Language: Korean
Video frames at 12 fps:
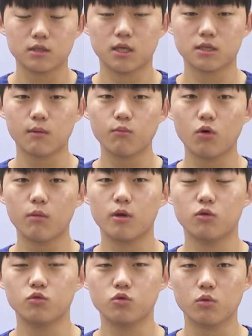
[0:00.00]

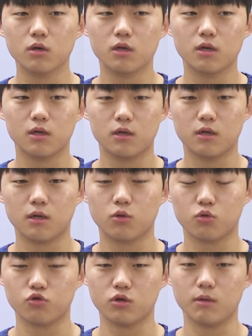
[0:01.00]
제3보험의 윤종길
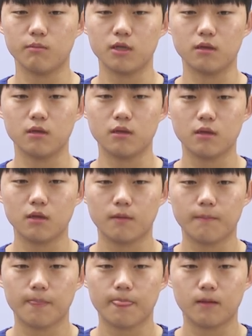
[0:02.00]
교수님은
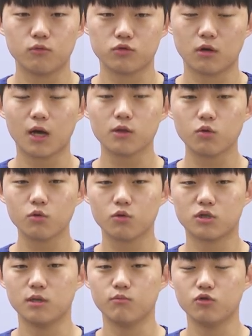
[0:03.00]
우선
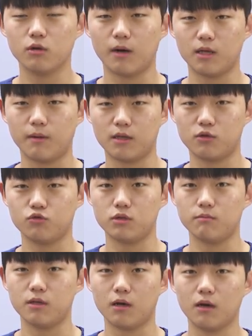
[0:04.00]
카톡으로 질문을 많이
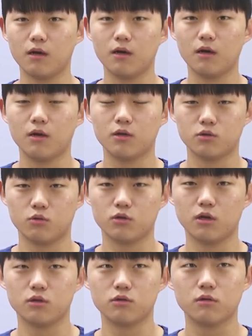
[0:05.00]
받아주십니다. 저는
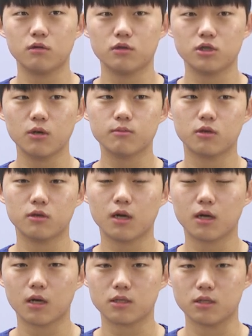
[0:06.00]
그래서 시험
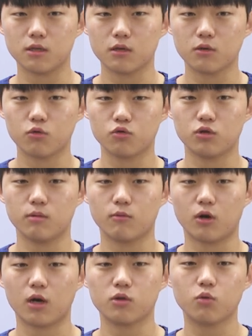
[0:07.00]
전날까지
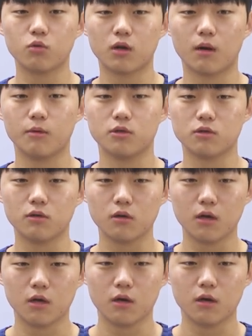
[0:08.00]
교수님과 카톡을 하면서
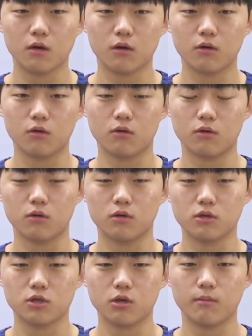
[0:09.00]
어,
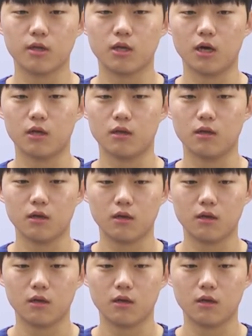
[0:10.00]
시험에 대한